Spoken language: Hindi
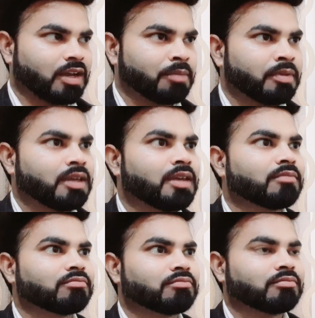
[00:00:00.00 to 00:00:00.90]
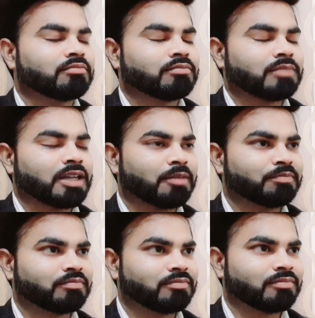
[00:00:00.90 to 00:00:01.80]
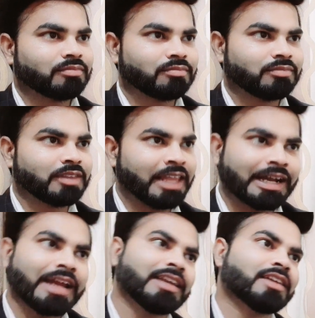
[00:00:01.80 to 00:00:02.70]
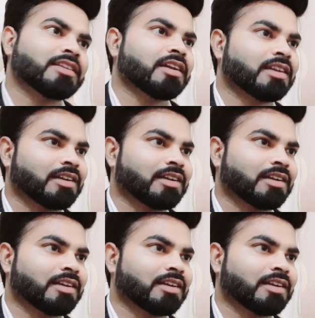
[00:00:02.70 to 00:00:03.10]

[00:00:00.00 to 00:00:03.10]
अभी मतलब देखा नहीं है सर